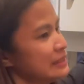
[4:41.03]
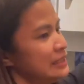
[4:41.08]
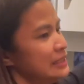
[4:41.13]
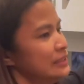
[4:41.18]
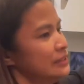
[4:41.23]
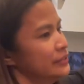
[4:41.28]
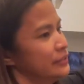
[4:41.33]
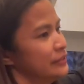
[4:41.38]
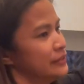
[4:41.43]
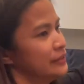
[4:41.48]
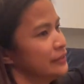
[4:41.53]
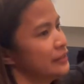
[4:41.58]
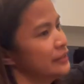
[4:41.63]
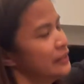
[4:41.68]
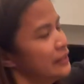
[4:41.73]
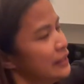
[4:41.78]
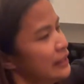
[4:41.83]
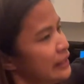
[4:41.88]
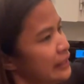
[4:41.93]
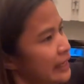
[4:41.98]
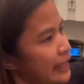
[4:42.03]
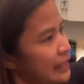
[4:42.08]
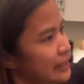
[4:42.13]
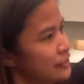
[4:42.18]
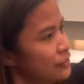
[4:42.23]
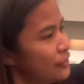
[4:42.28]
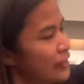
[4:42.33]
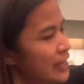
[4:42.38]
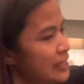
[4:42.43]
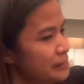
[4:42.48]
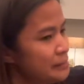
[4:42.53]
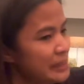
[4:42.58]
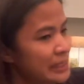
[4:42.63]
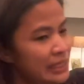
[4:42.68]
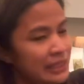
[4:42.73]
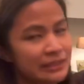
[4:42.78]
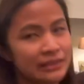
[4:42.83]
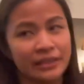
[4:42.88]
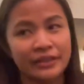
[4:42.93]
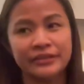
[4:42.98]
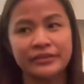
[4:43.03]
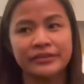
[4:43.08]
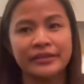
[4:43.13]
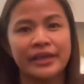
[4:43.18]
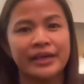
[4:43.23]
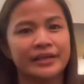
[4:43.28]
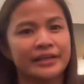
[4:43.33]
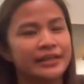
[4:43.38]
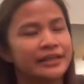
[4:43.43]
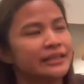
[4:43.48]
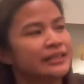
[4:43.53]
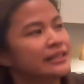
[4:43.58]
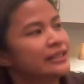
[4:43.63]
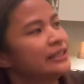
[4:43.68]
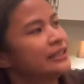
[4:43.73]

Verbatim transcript: dito, yan. So kahit maliit lang yung area ng